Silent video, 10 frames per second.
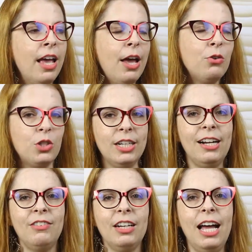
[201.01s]
Eu
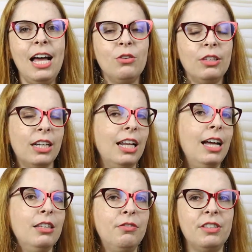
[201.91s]
chegava lá no
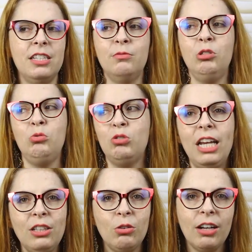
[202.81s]
teclado e fazia, não
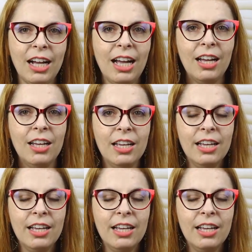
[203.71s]
sei tocar.